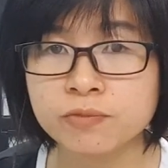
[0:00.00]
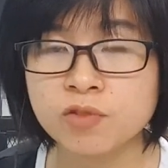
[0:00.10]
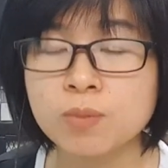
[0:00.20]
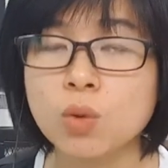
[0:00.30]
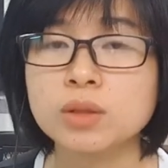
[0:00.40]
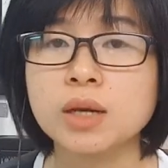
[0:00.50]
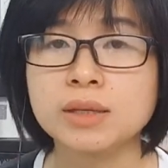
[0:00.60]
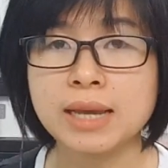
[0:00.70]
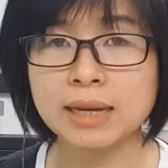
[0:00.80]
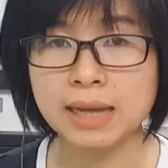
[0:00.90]
với một cái
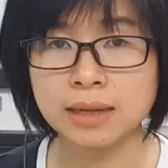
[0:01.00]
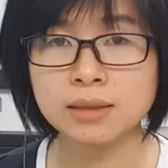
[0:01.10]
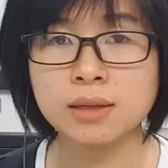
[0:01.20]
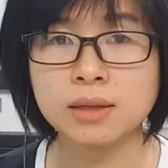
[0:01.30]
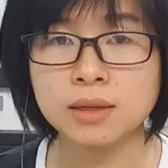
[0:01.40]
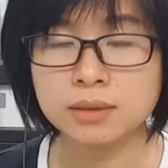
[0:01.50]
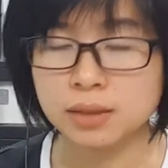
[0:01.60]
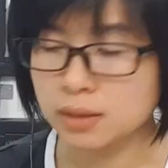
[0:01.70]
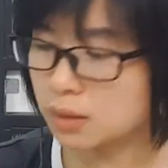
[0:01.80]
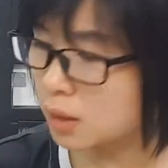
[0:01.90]
thời gian ngắn
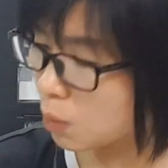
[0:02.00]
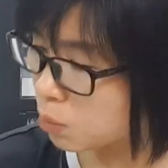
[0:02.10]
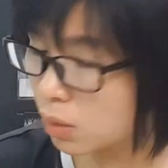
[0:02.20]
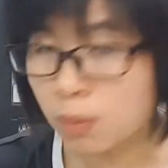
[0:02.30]
thì không